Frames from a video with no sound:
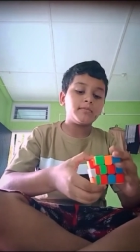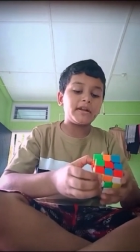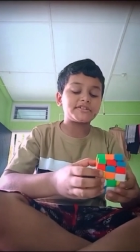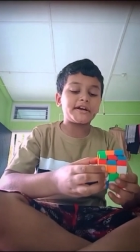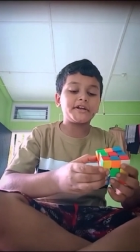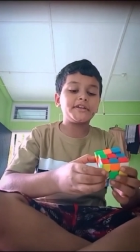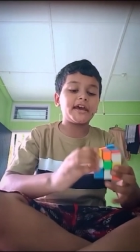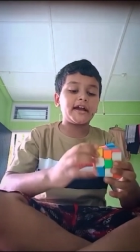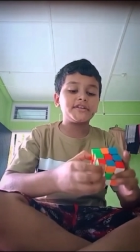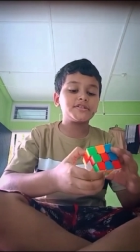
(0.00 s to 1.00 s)
मैंने स्टार्ट कर दिया
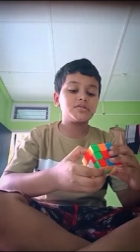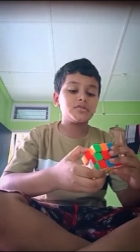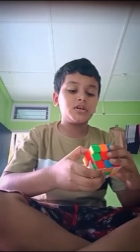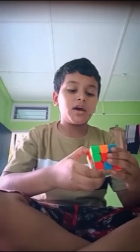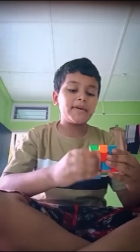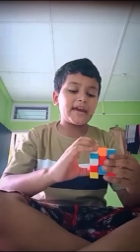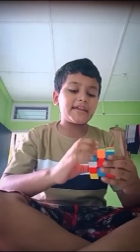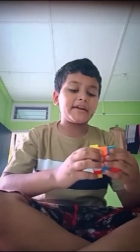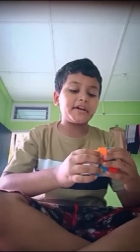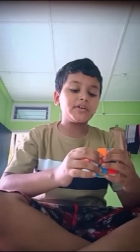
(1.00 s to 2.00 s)
है गाइस अरे
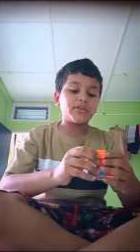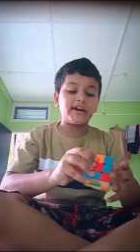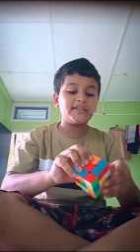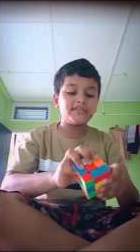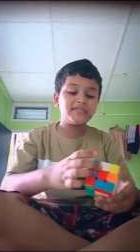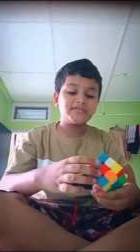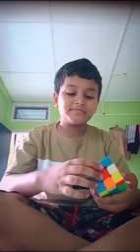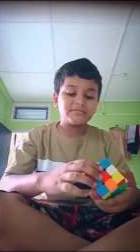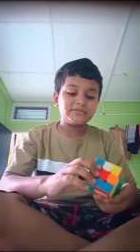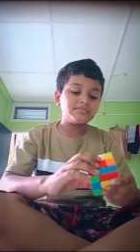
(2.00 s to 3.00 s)
यार अटक क्यों गया
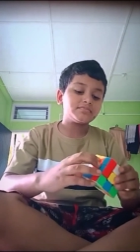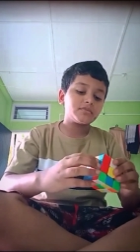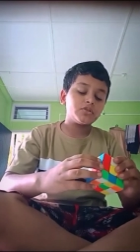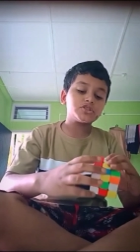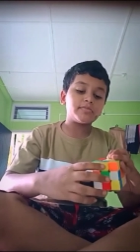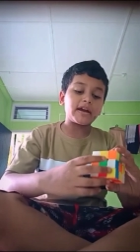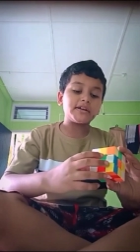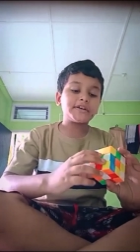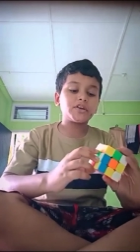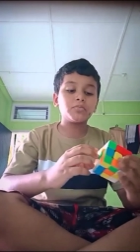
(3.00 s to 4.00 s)
कुछ
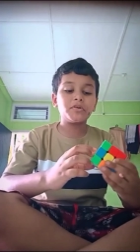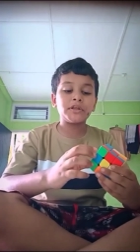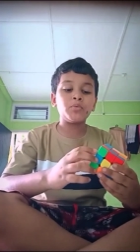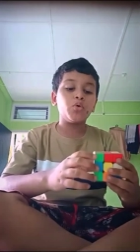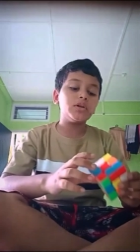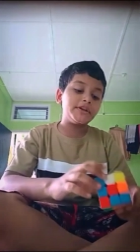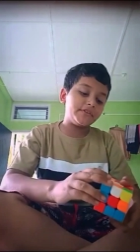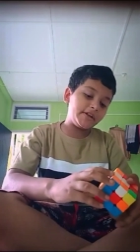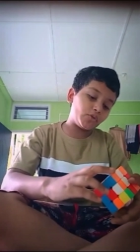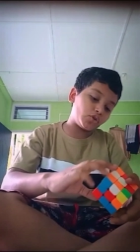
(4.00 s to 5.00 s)
मैग्नेटिक क्यूब भी होते हैं वो
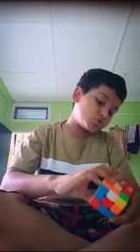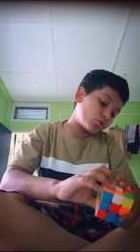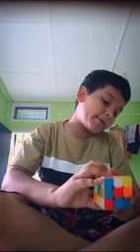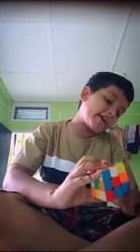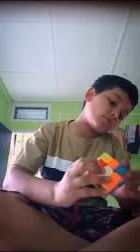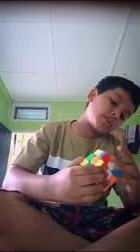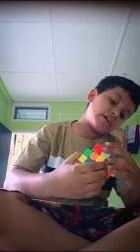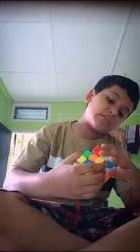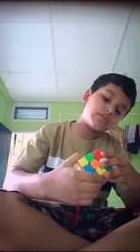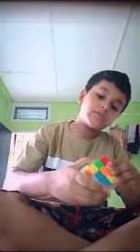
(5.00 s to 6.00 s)
लिटरली नौ सौ रुपये के होते
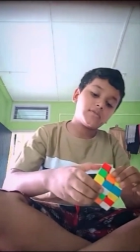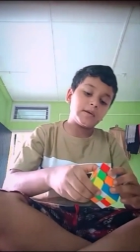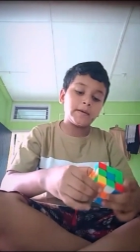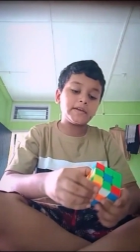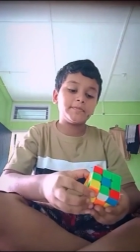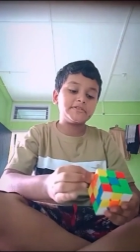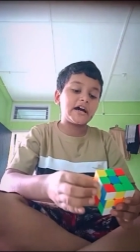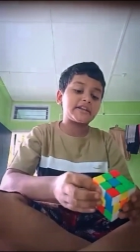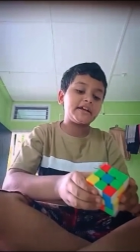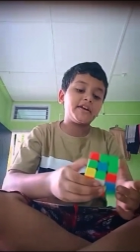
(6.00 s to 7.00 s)
हैं
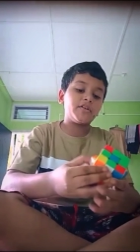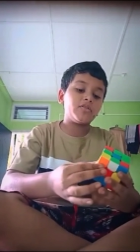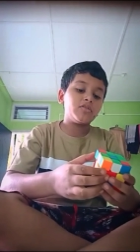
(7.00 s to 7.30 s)
मजाक नहीं कर रहा